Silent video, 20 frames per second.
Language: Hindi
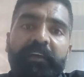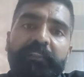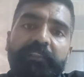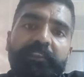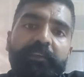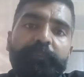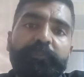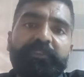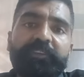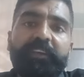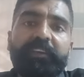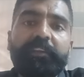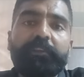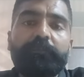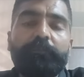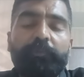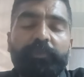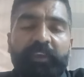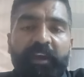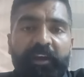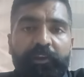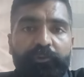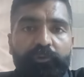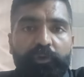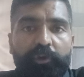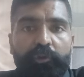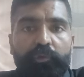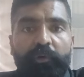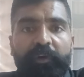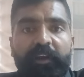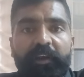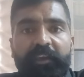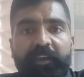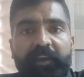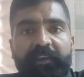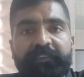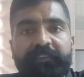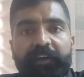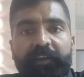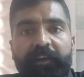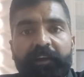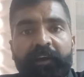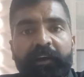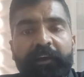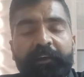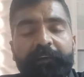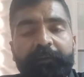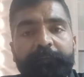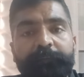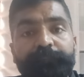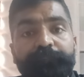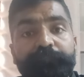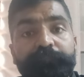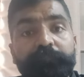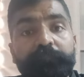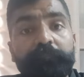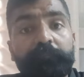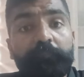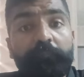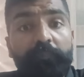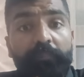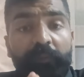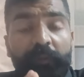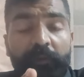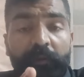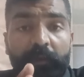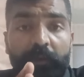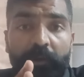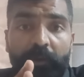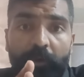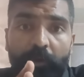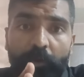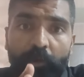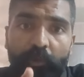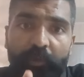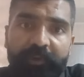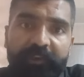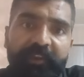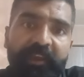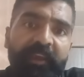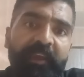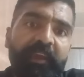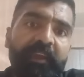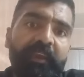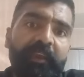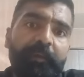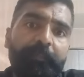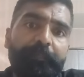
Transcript: अंतिम चयनित विद्यार्थियों के द्वारा किया जा रहा है और यह